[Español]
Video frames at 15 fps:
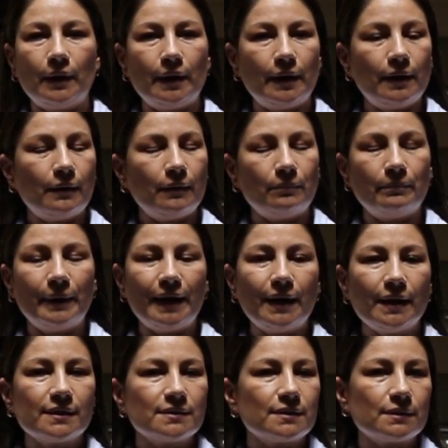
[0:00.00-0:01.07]
eh,
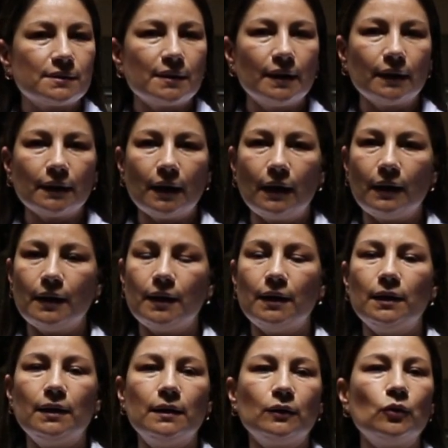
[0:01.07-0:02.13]
velas cerca
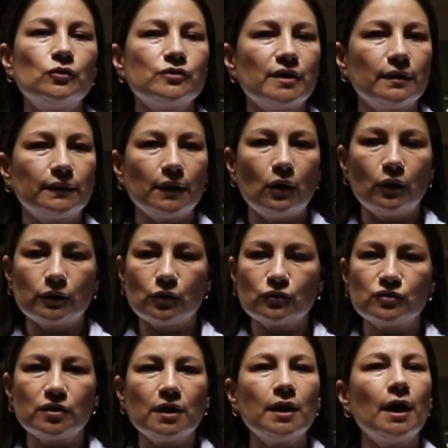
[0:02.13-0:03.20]
del concentrador de
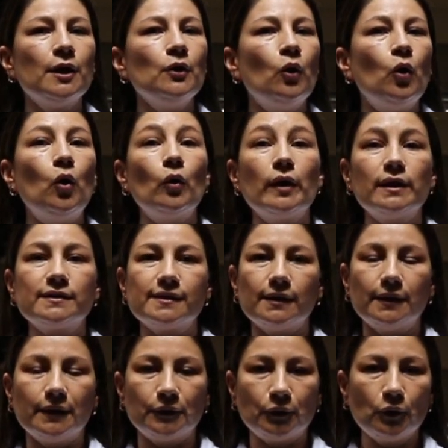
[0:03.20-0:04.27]
oxígeno o del
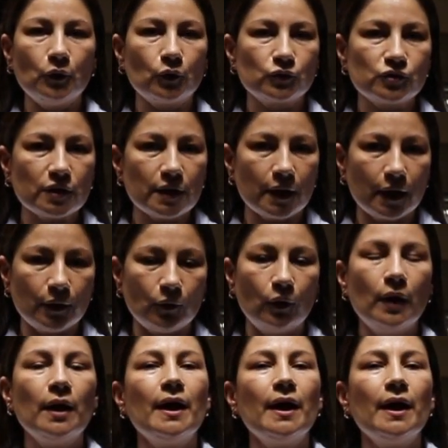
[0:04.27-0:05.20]
cilindro de oxígeno.